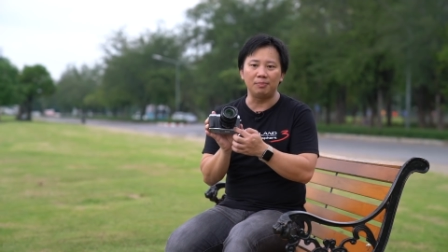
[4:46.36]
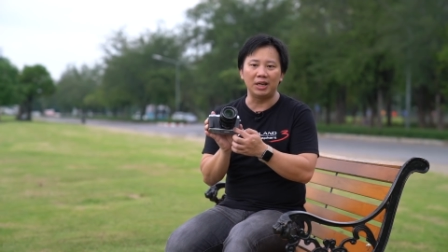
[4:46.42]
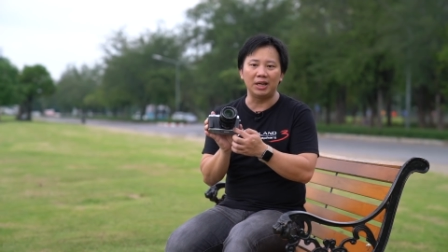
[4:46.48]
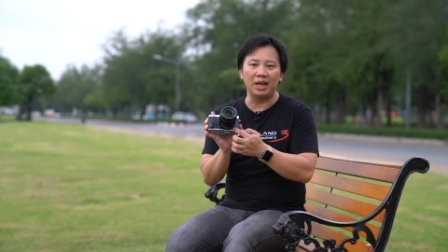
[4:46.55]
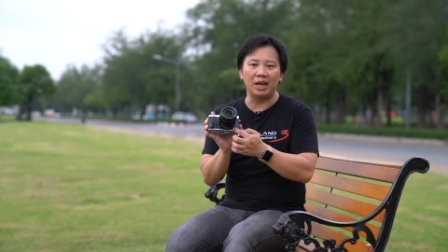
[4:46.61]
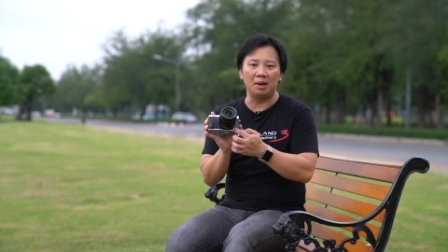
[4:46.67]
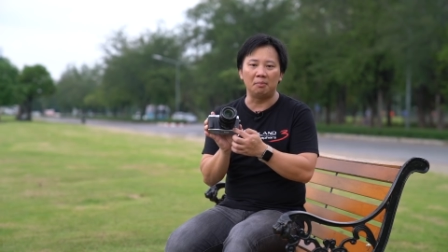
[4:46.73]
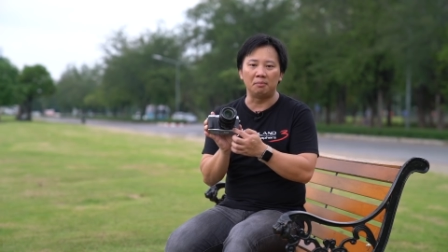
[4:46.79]
เป็น
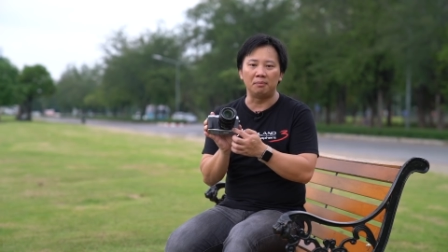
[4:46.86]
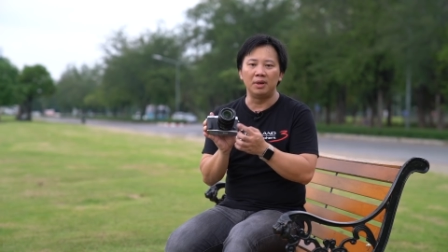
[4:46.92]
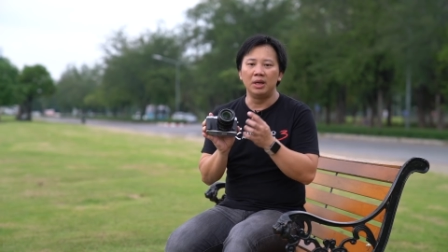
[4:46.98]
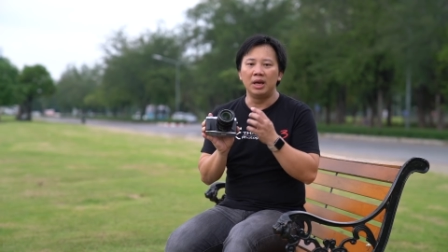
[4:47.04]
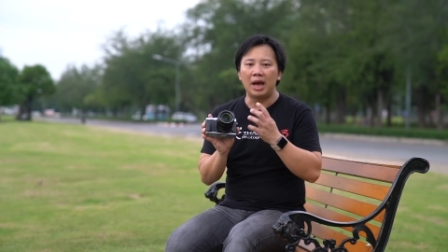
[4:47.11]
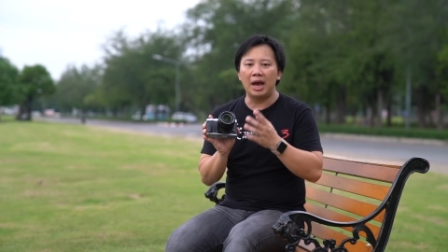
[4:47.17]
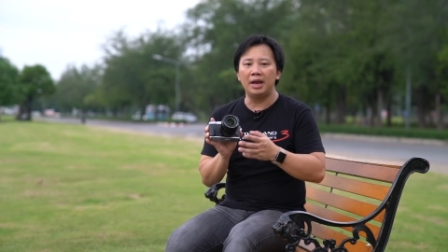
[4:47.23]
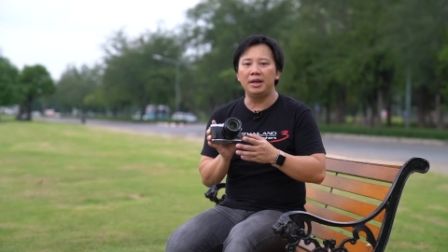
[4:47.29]
M
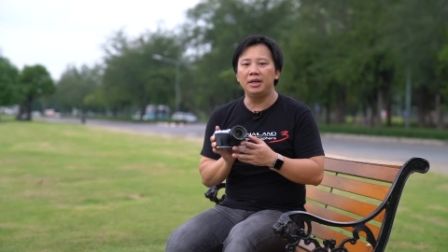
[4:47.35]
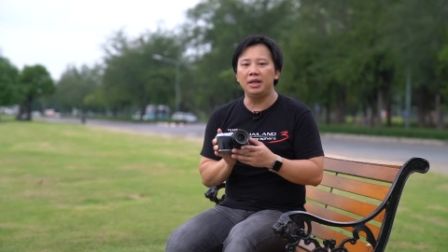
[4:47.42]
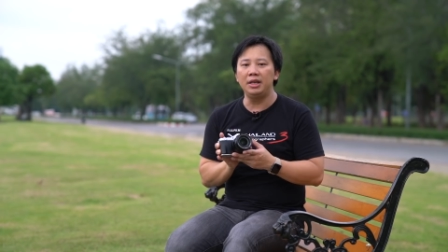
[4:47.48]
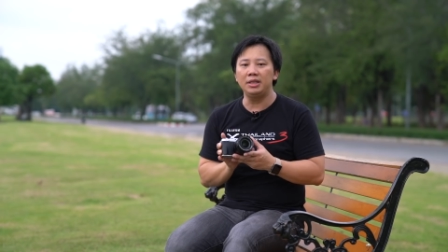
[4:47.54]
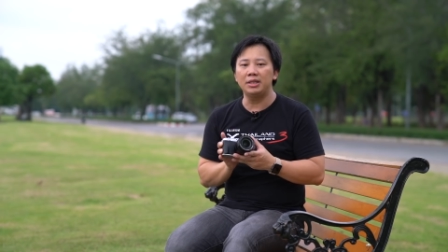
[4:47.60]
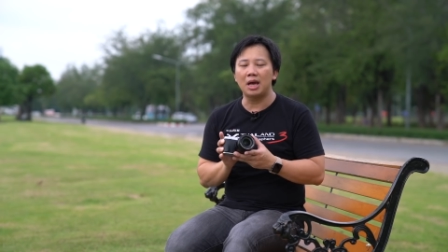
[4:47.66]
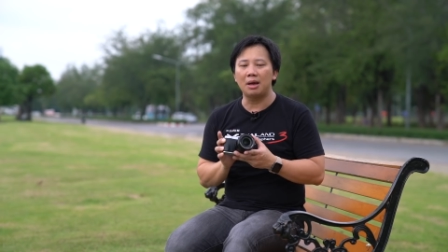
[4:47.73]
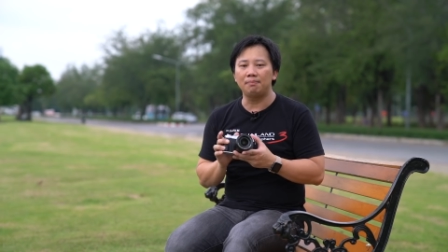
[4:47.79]
อันนี้
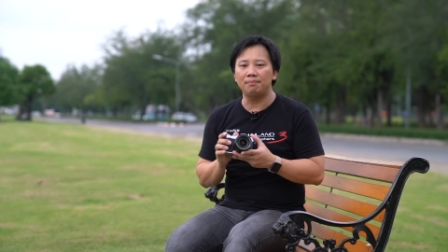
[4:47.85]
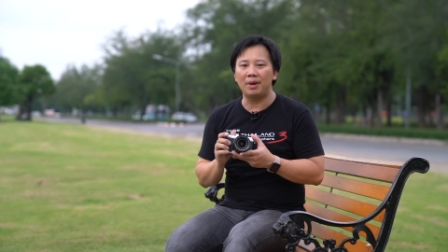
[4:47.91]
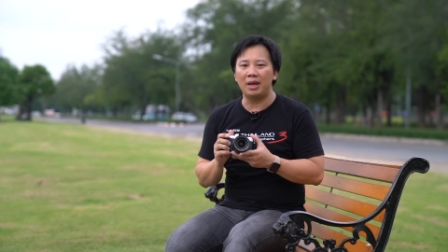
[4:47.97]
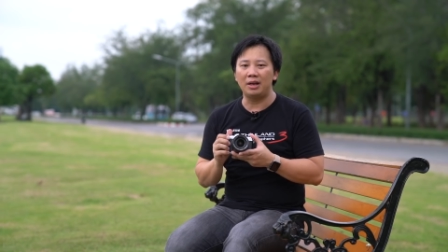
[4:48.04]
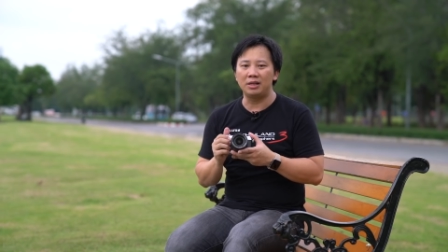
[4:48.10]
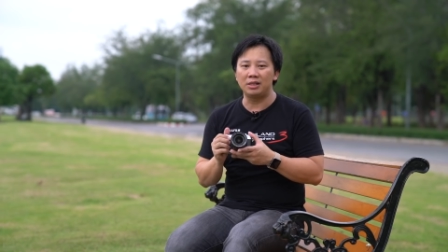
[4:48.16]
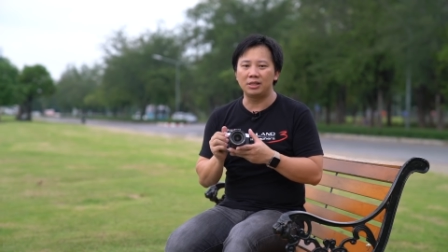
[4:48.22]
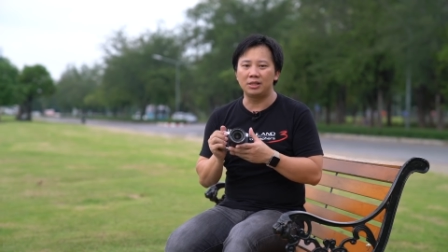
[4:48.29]
จะ
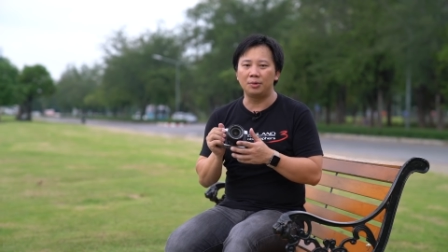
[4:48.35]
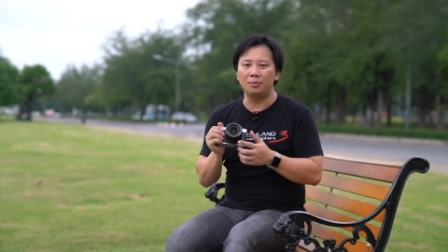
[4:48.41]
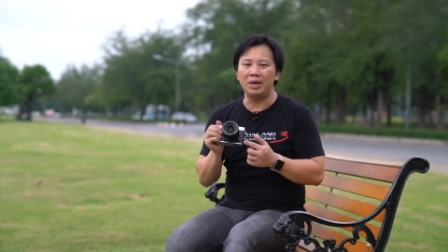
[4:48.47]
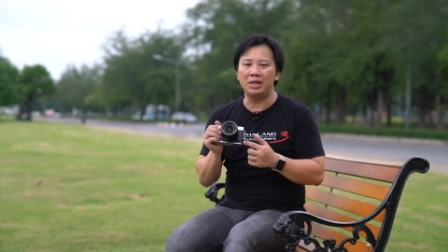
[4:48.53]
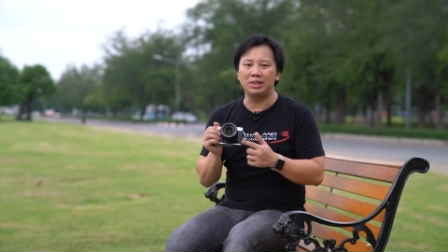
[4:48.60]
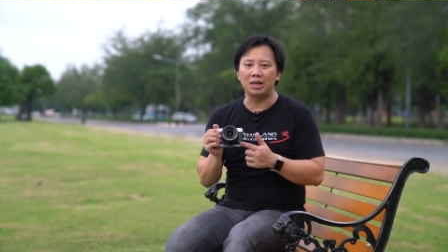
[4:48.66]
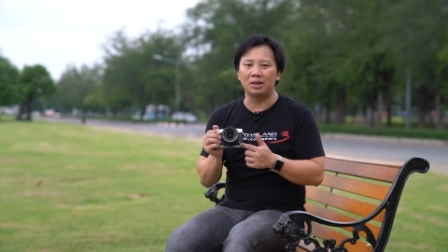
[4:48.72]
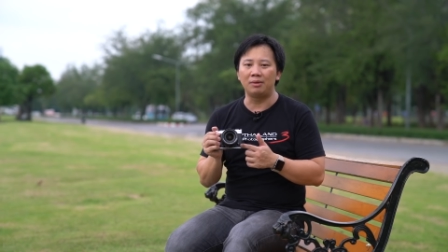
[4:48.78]
เป็นส
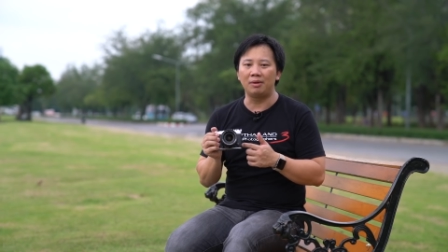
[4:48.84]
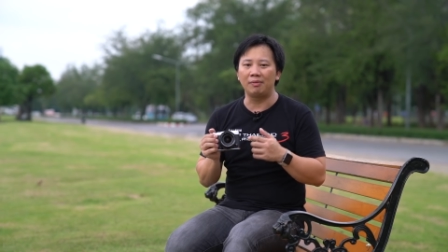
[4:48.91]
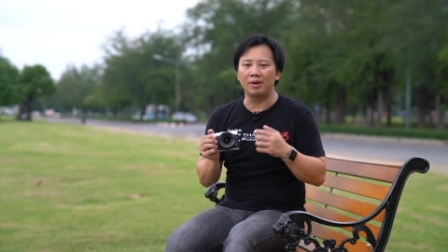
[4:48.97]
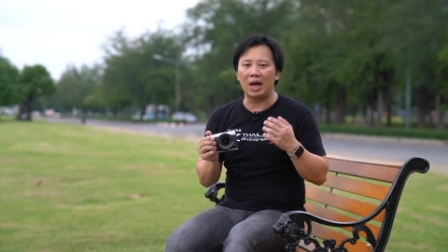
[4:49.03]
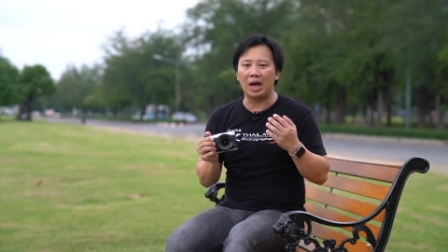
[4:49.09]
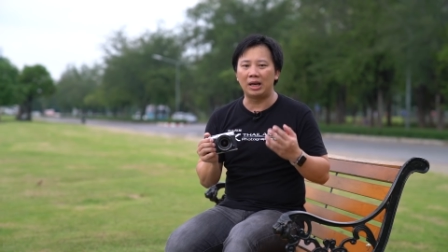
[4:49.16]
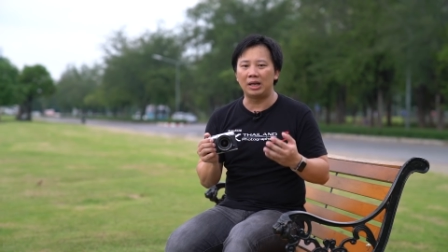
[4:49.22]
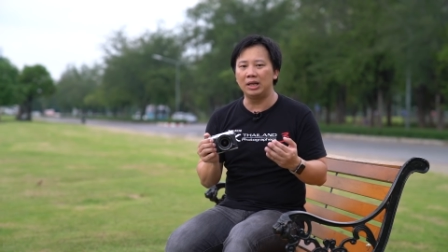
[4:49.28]
วิตช์สำหรับ
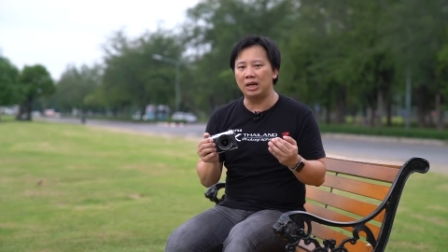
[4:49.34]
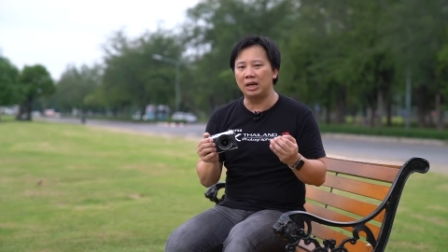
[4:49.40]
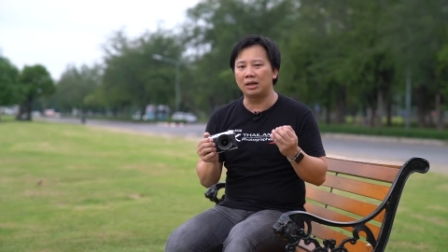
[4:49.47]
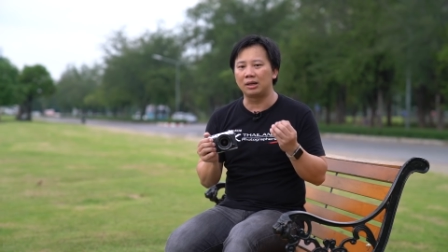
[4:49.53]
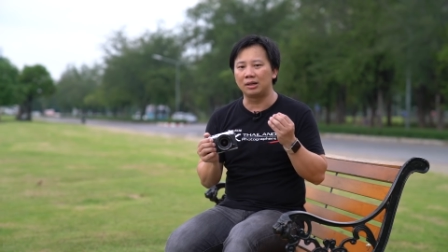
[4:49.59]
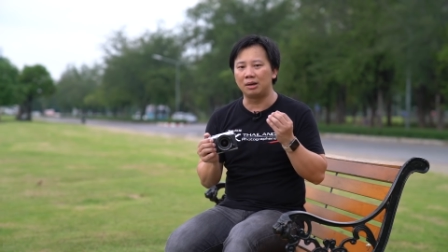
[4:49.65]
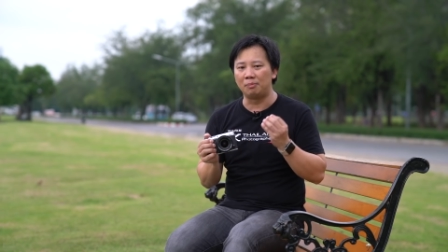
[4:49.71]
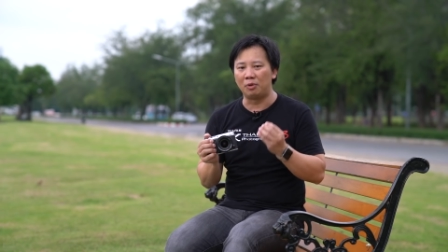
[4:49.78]
การเลือก
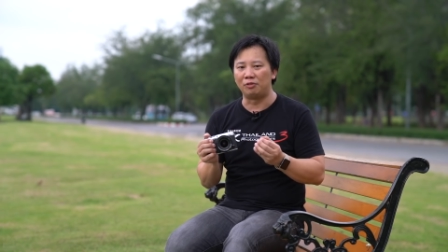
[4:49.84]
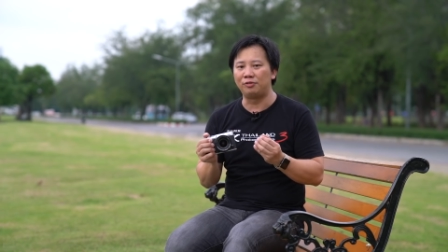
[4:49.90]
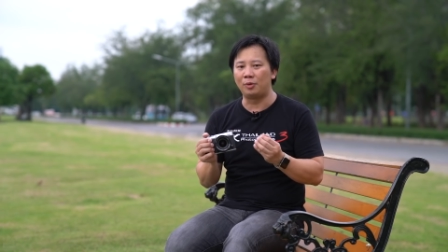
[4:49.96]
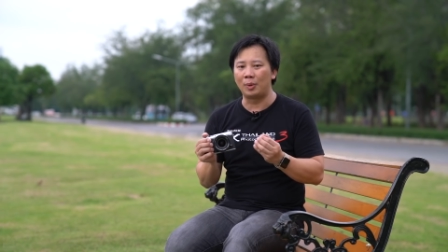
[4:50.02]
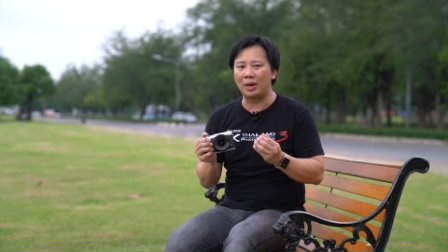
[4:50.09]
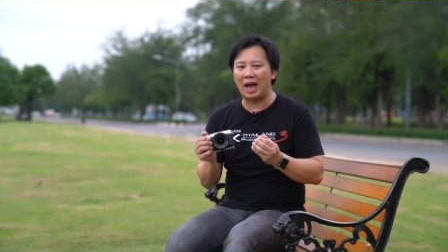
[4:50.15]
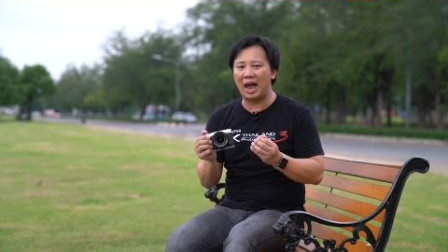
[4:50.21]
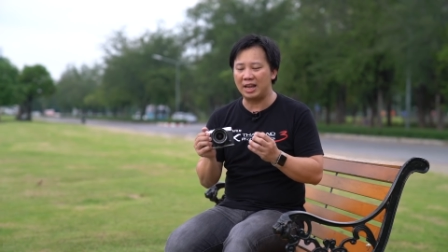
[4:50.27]
ระบบโฟ
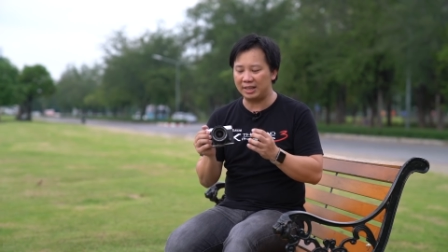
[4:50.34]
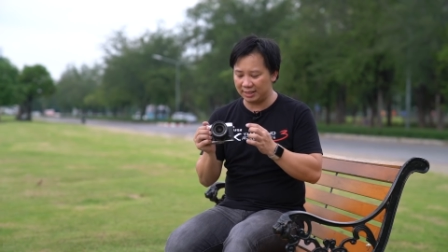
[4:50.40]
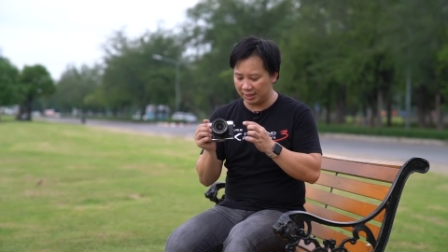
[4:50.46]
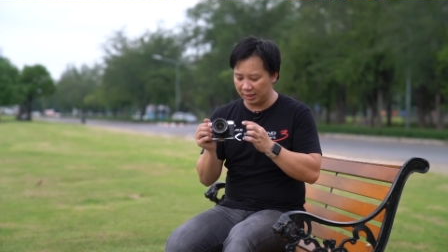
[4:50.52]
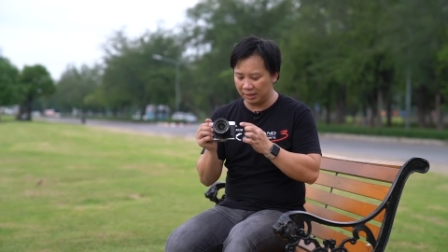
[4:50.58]
กัส